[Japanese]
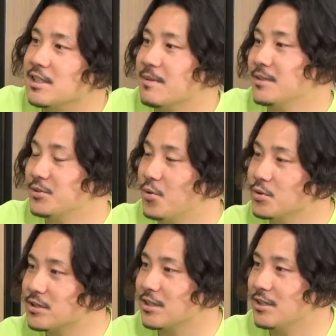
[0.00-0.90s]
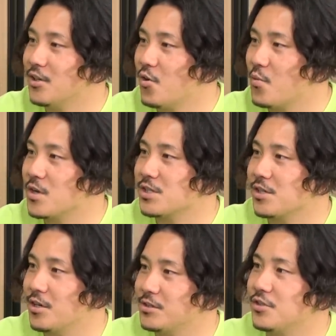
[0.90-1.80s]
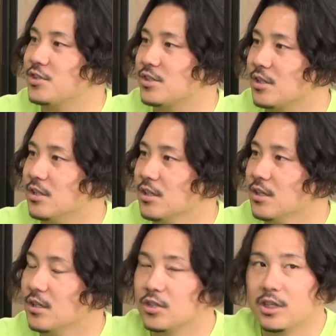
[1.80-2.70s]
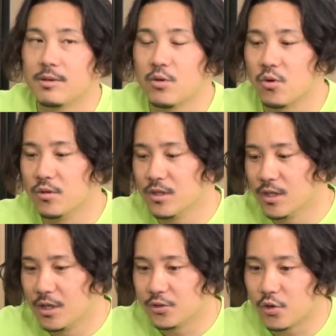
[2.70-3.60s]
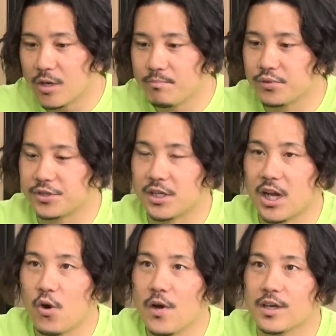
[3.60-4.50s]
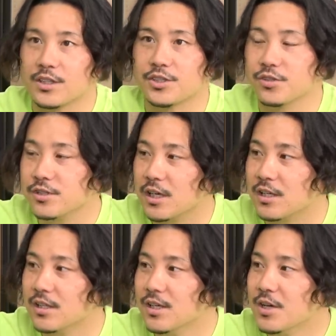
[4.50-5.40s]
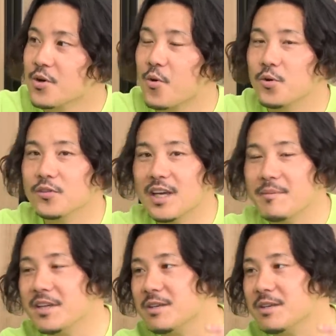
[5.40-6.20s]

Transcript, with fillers: 一番そうさ思わせてくれる選手でした、うん、例えばこうトラップして顔を上げた瞬間このタイミン